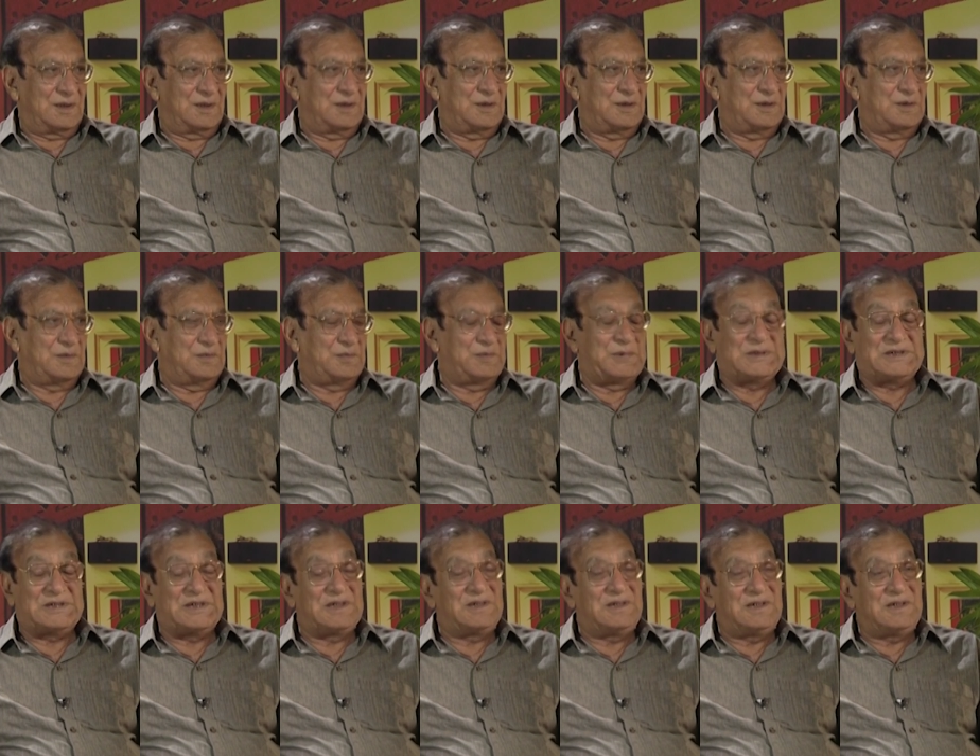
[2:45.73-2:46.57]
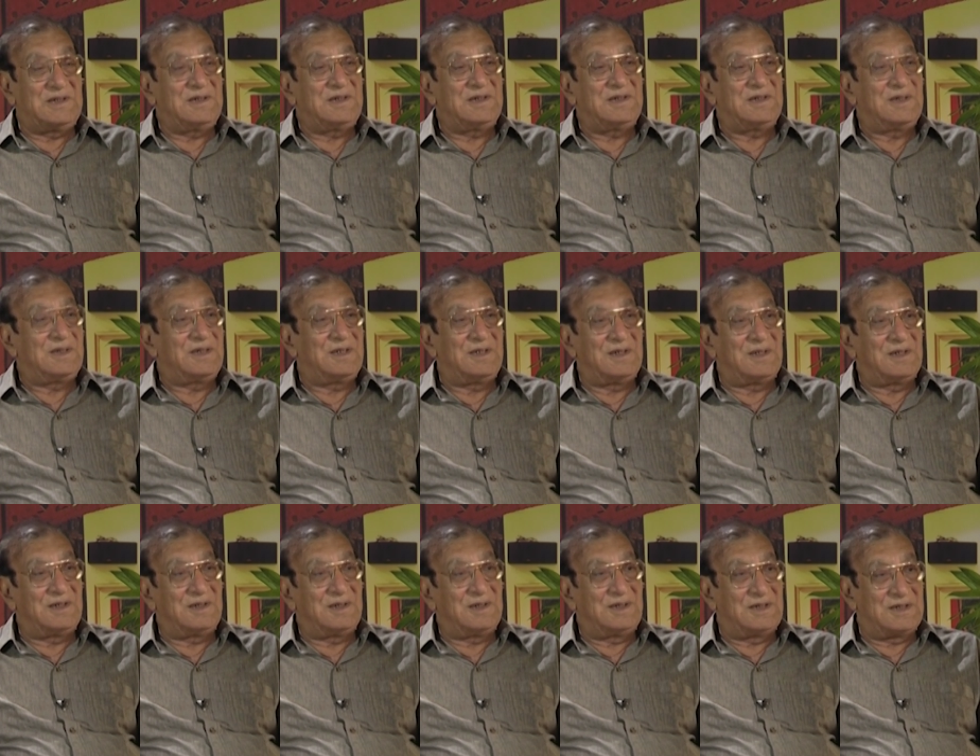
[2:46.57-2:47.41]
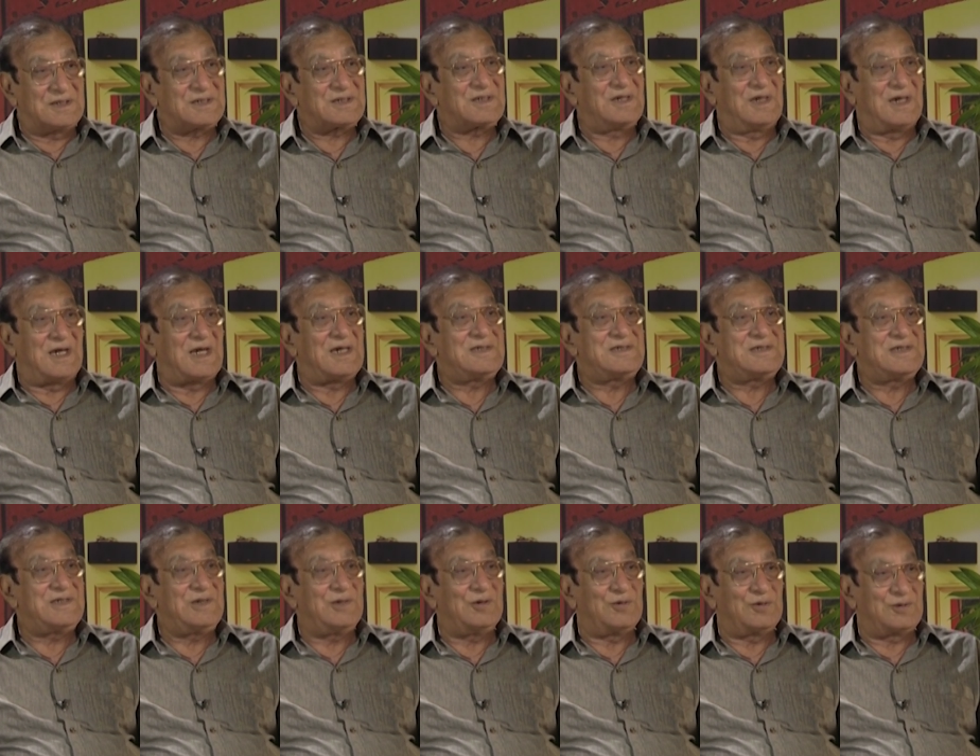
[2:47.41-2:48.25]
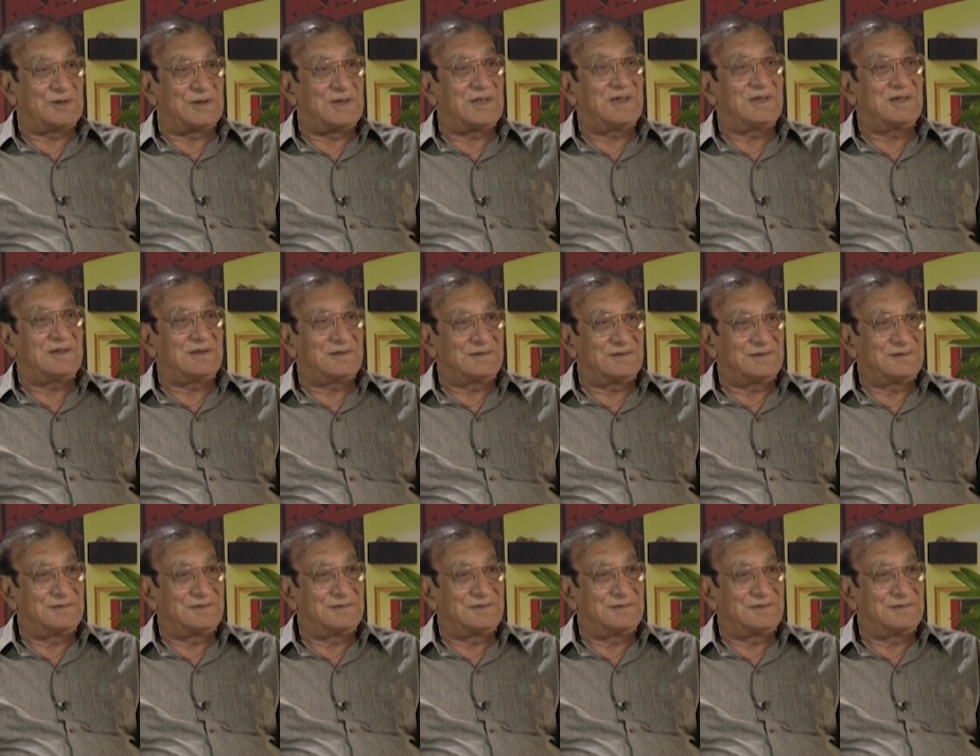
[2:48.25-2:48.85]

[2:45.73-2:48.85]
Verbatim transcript: हाँ, पता नहीं इश्क लालची होता है